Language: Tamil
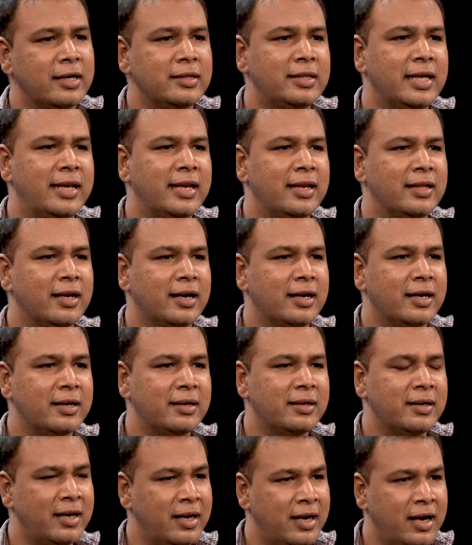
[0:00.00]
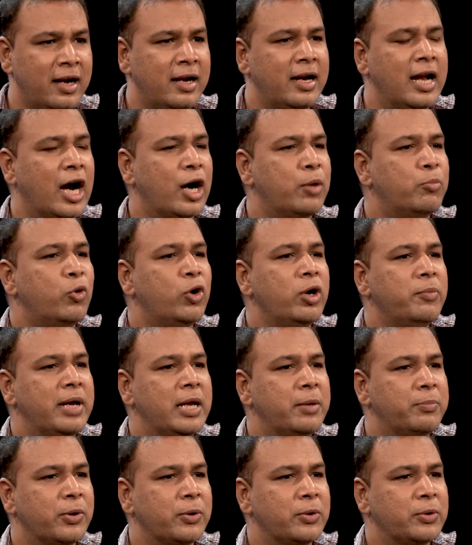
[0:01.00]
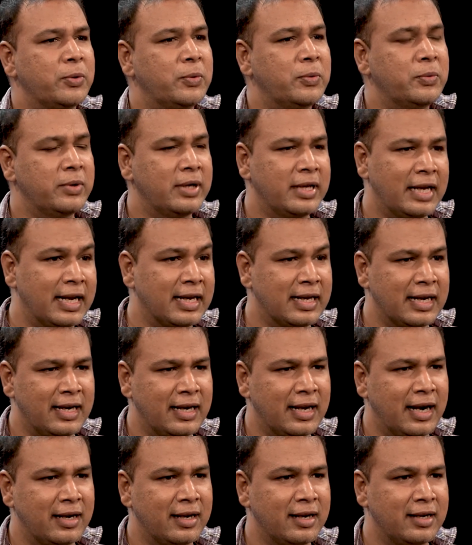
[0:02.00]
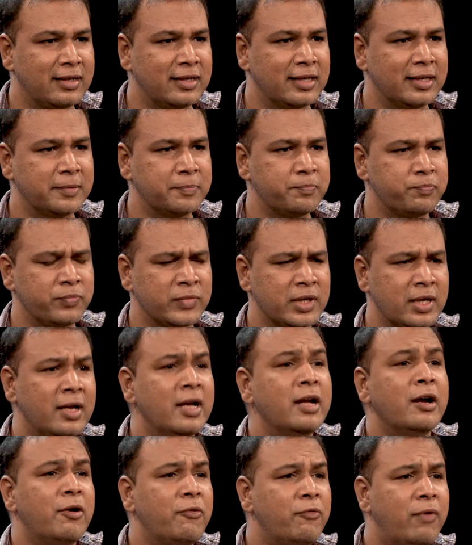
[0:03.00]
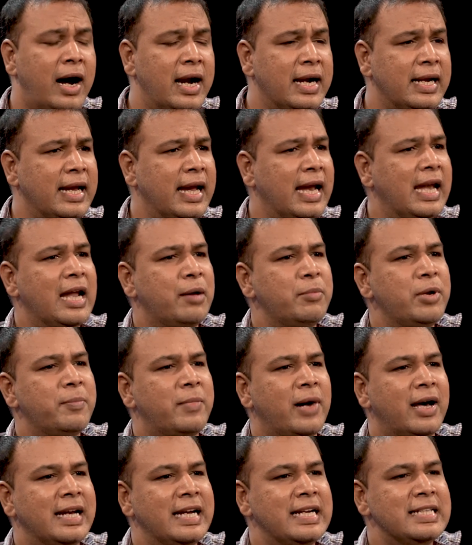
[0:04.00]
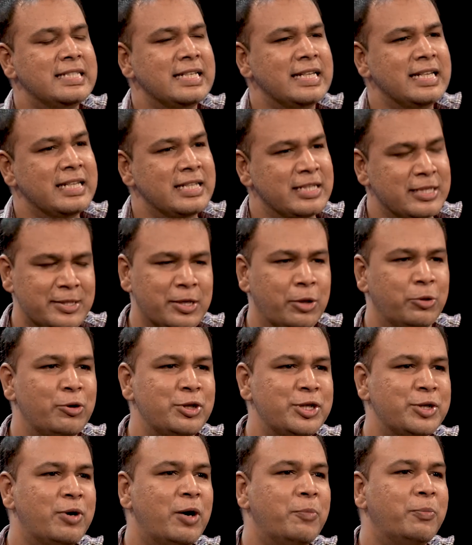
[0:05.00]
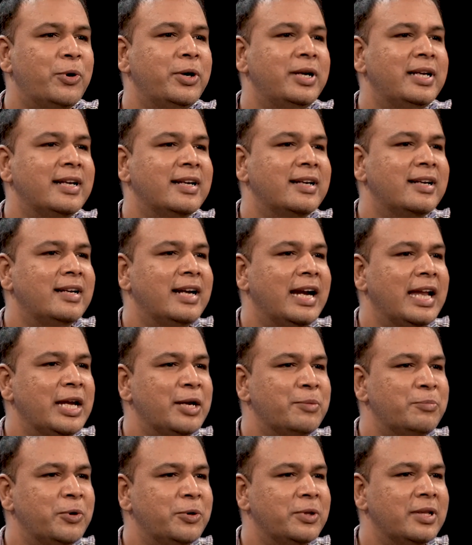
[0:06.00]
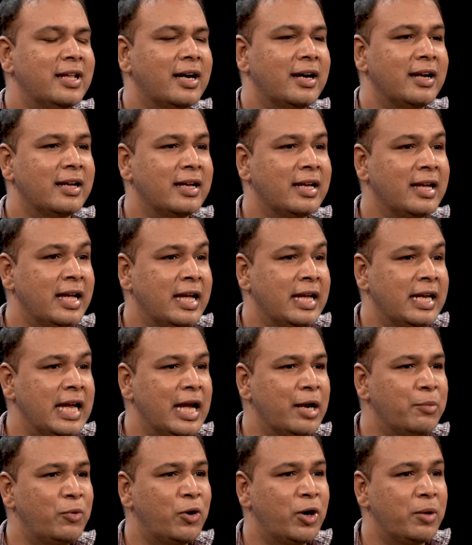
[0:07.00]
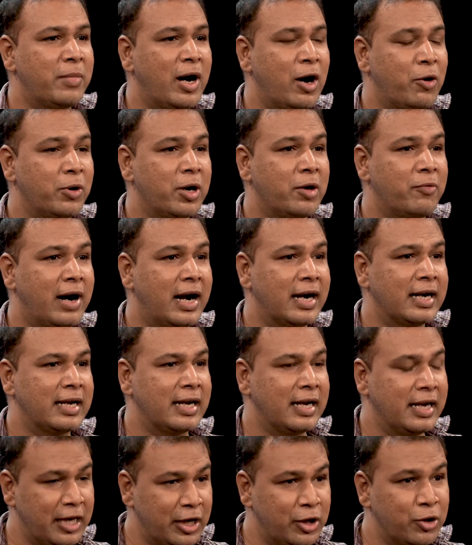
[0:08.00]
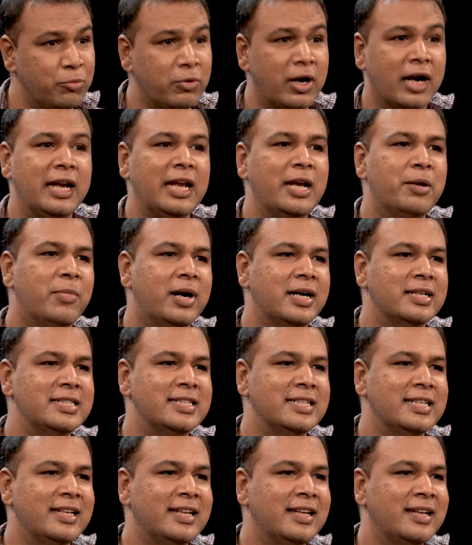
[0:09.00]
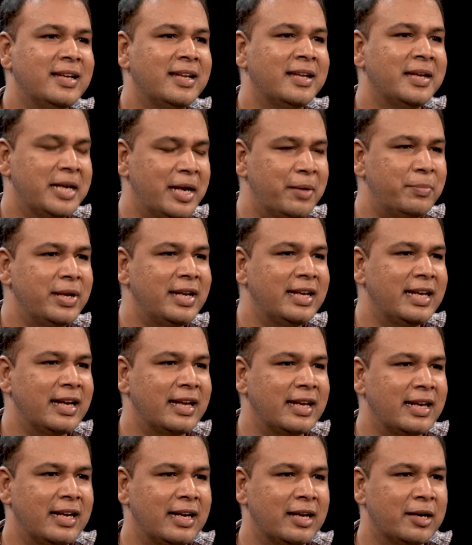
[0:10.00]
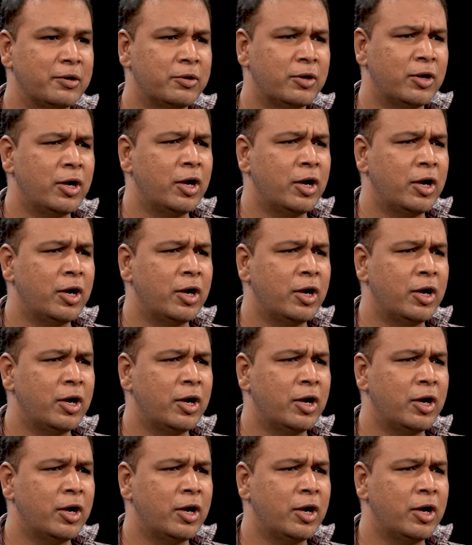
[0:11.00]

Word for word: நகர்த்திட்டு இருந்தாங்க நாங்கள் மூணு பேர் பிறந்தோம் எனக்கு ரெண்டு அண்ணனுங்க வாழ்க்கை எல்லாமே மாறிடுச்சு சந்தோஷமாக போயிட்டுருக்குன்னு நினைக்கும் போது தான் ஏன் மூலமாக அவங்க வாழ்க்கை இன்னும் கடினமாகச்சு எப்படின்னு கேட்குறீங்களா